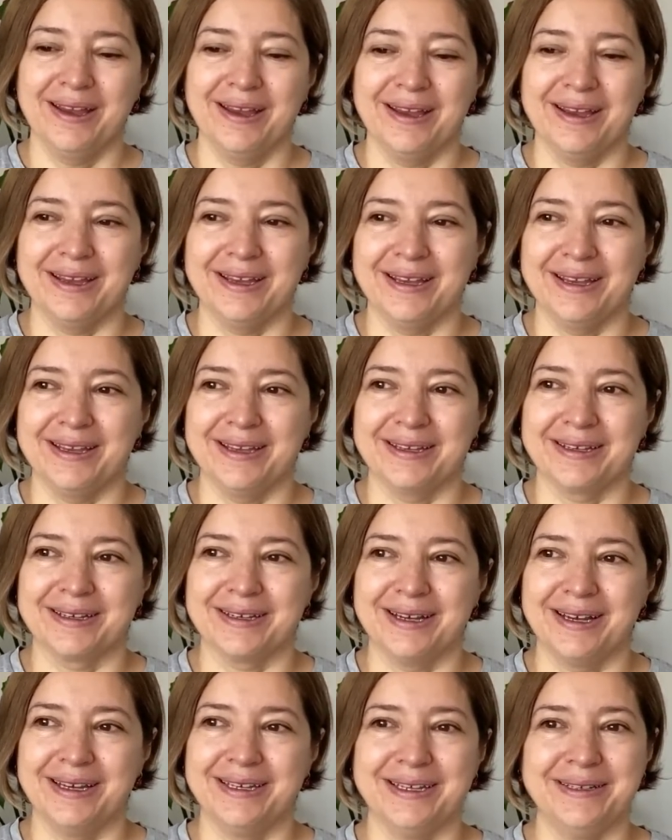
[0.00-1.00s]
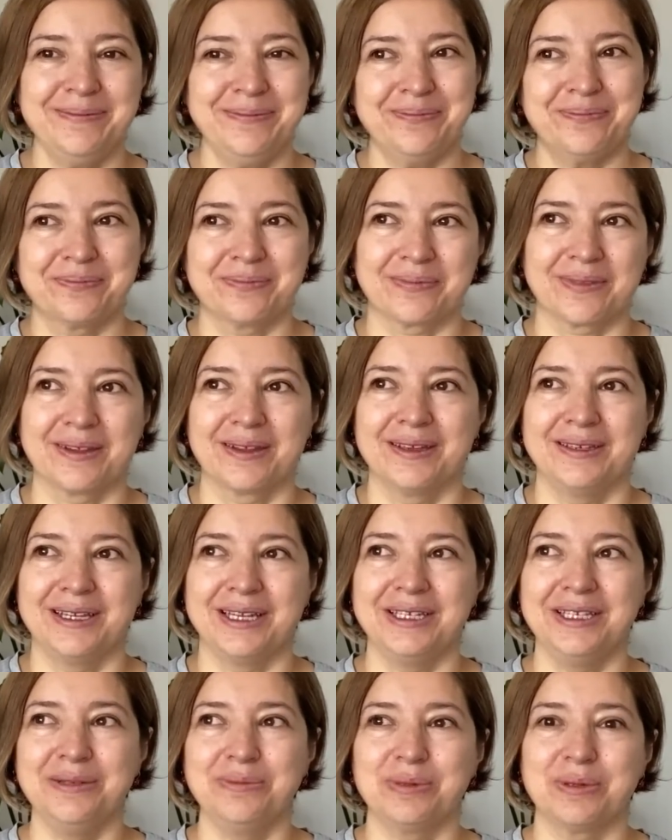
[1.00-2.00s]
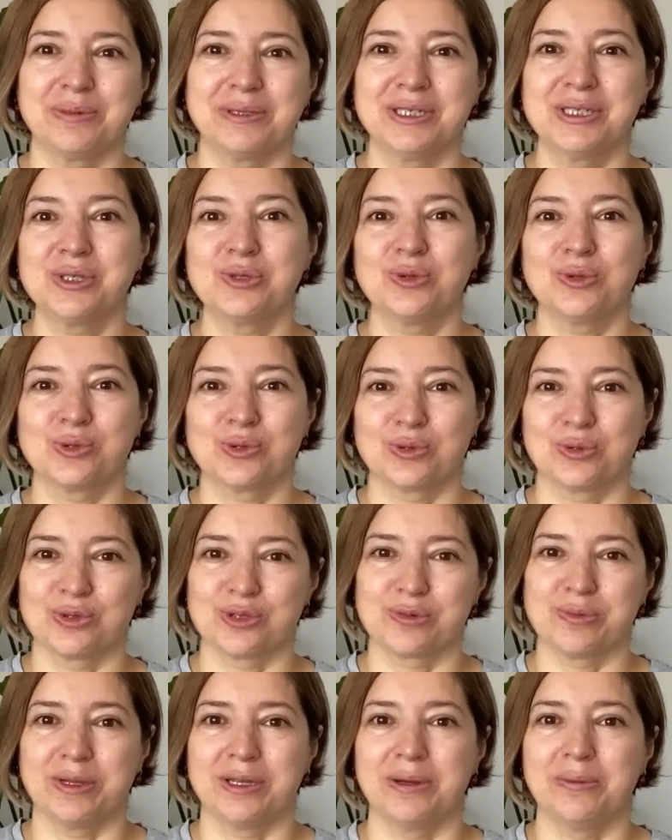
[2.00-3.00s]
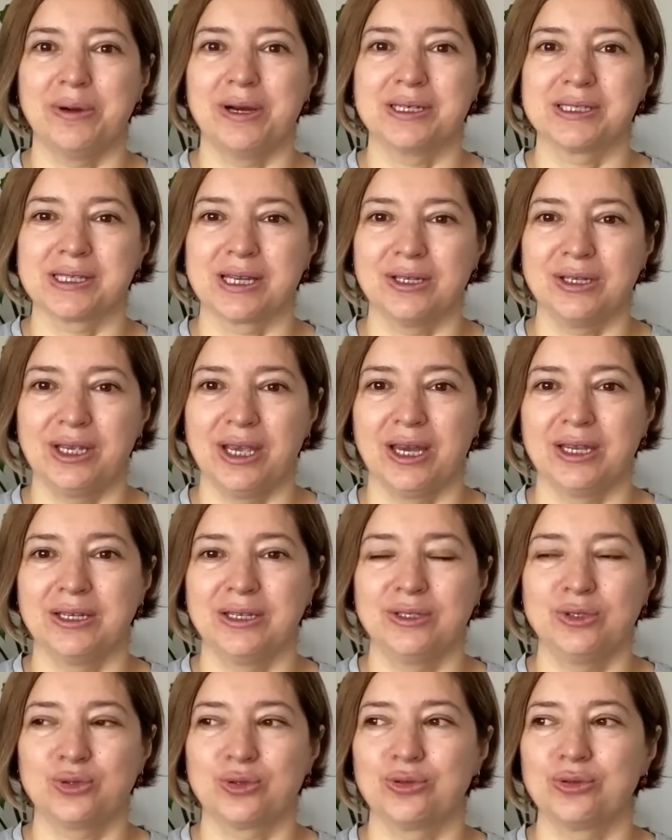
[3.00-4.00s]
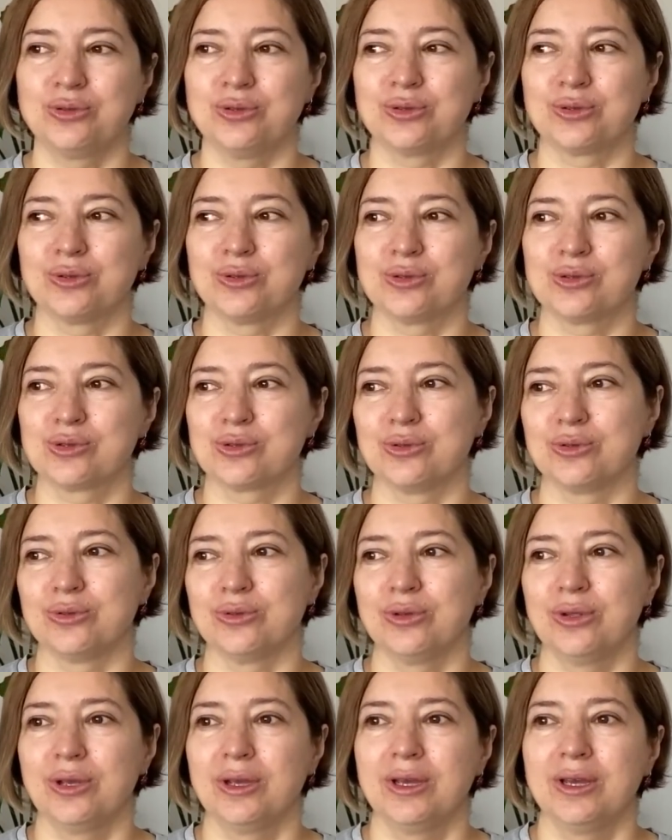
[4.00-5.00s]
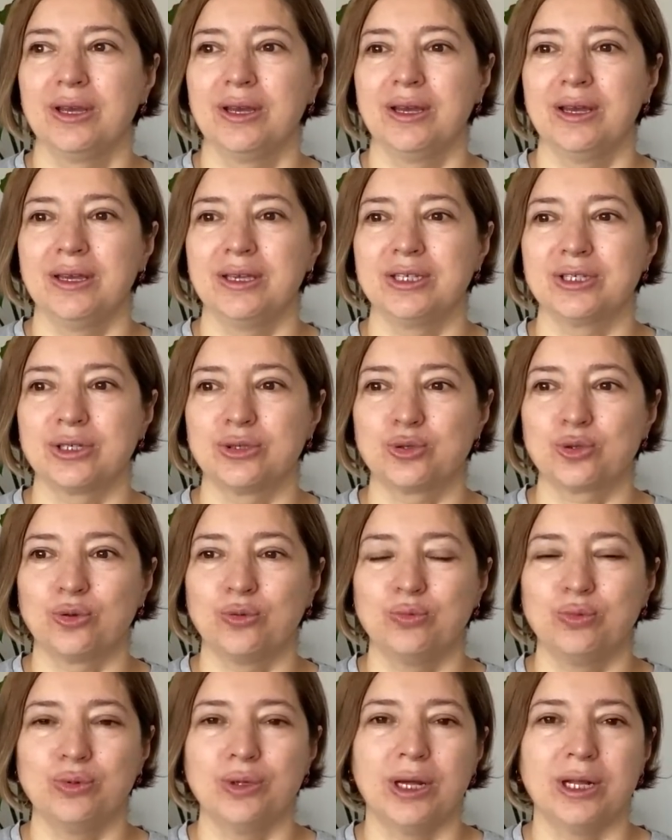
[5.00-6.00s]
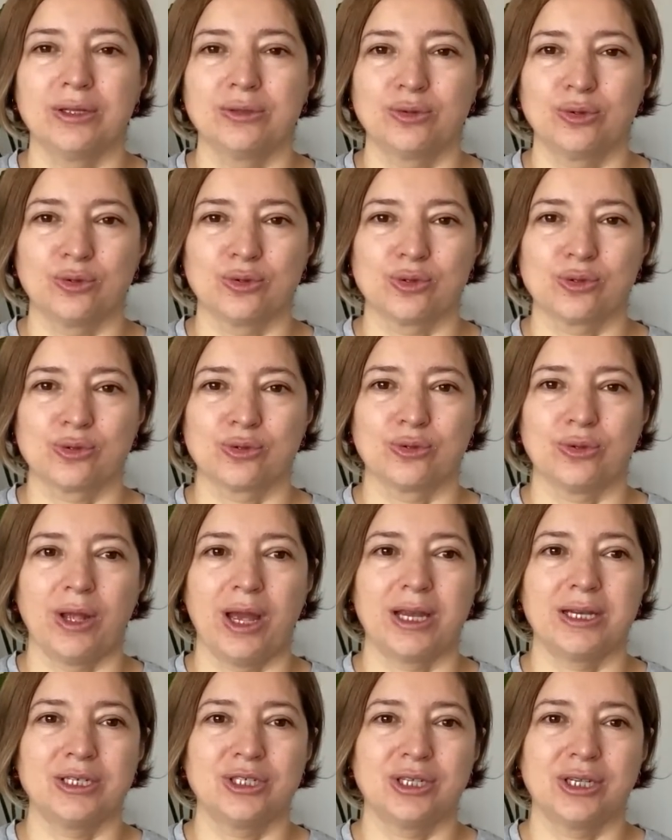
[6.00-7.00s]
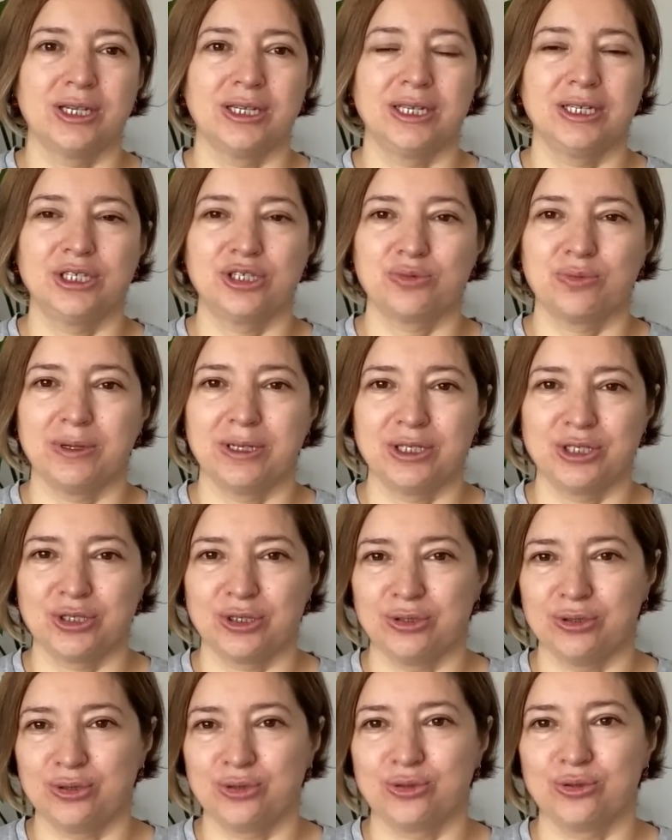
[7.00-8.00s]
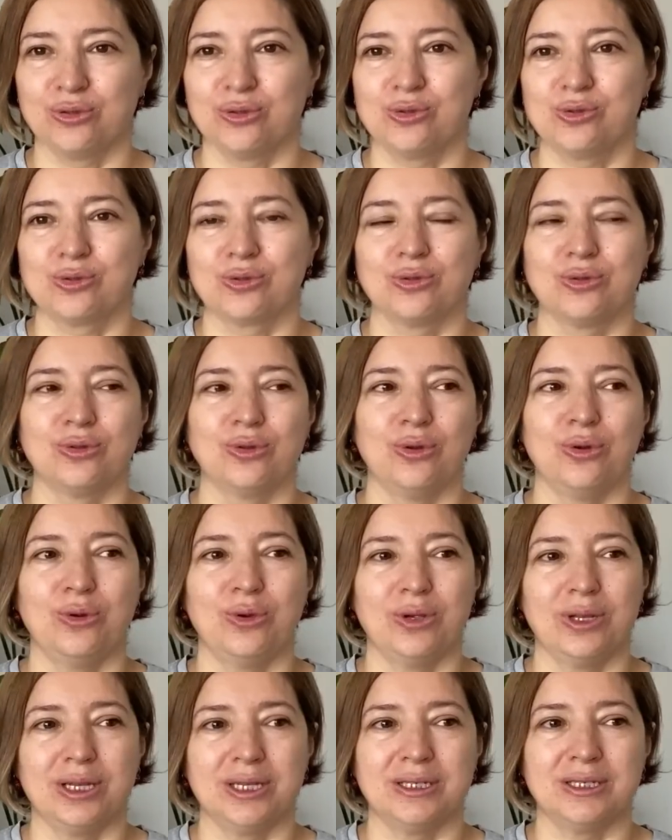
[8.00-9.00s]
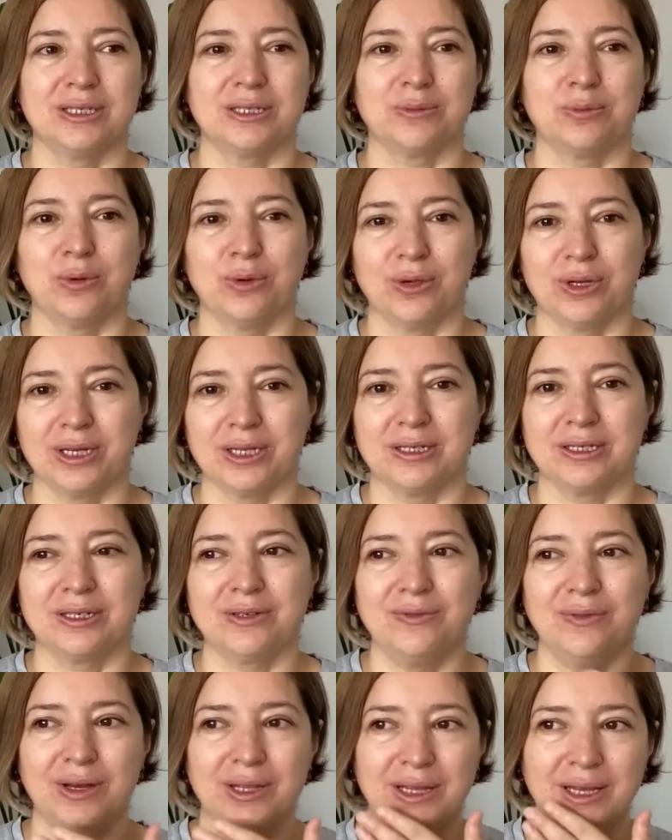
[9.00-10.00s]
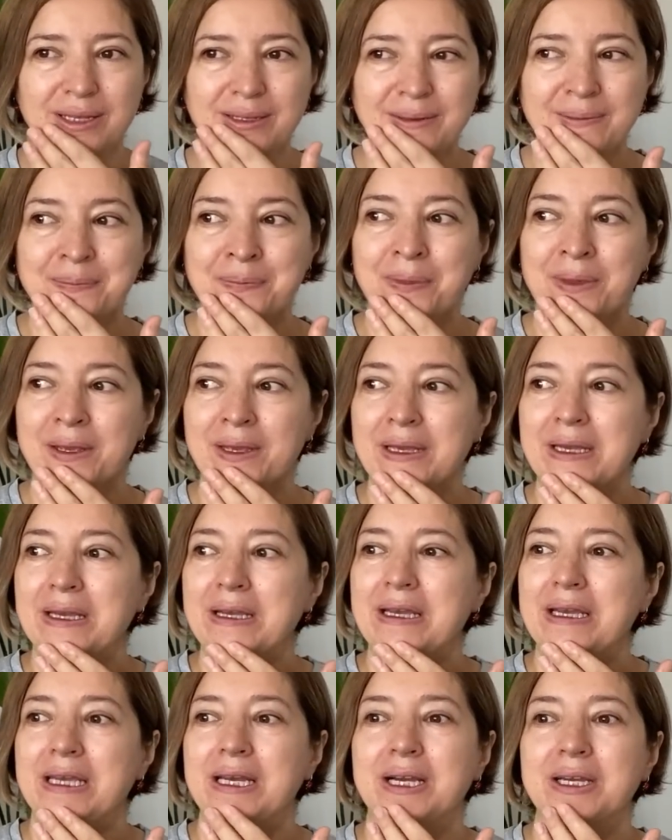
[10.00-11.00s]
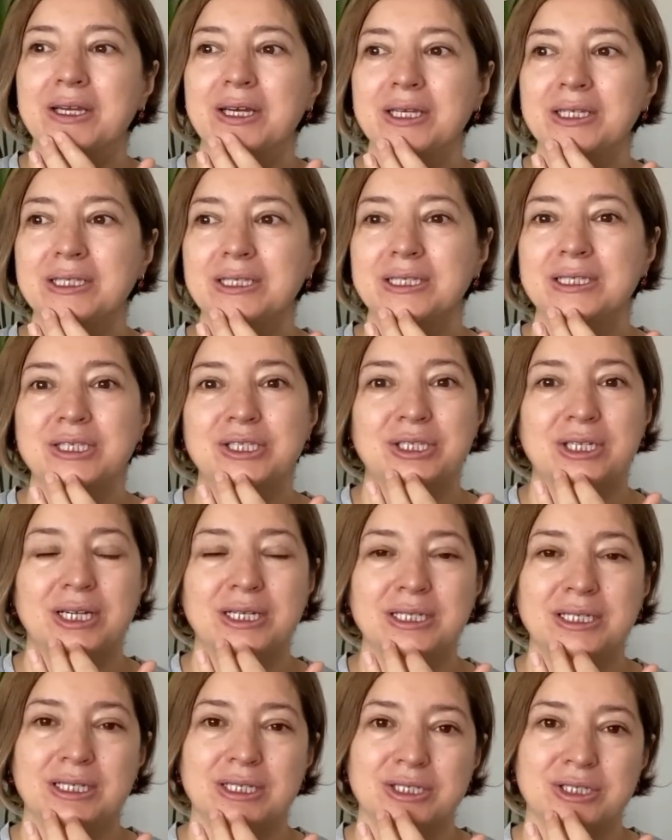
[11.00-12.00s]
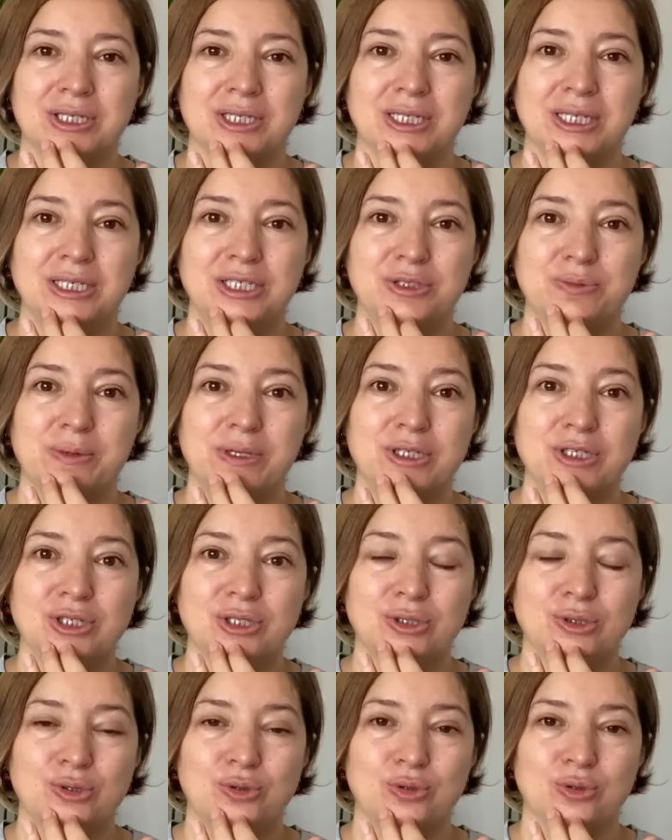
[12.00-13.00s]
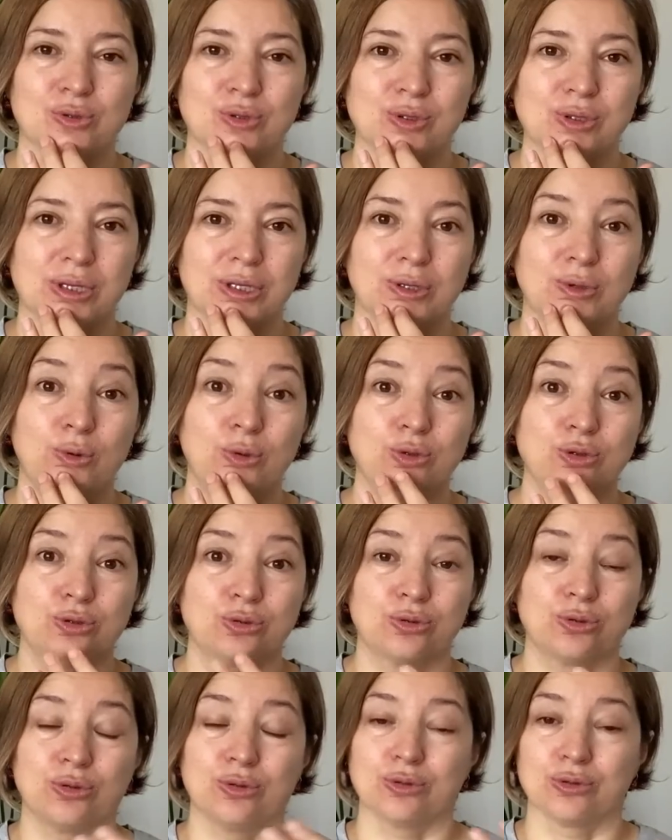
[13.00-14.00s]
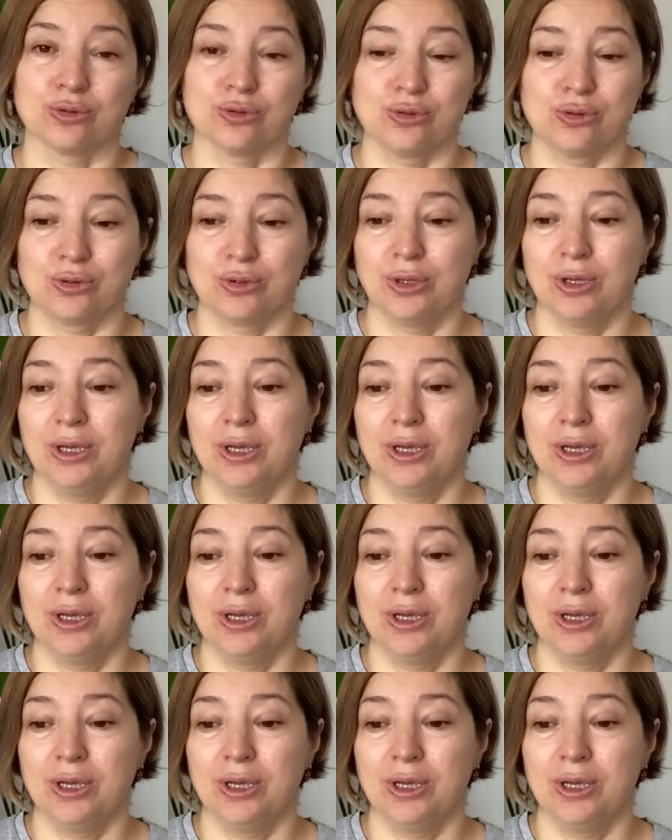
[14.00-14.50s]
Ee, hani dediğim gibi kızıyorsunuz bana bazen kendini çok yoruyorsun işte çok bunaltıyorsun, her şeye yetişmeye çalışıyorsun, öyledir, böyledir falan. E hayat işte arkadaşlar yetişmeye çalışıyoruz, hani koşturuyoruz.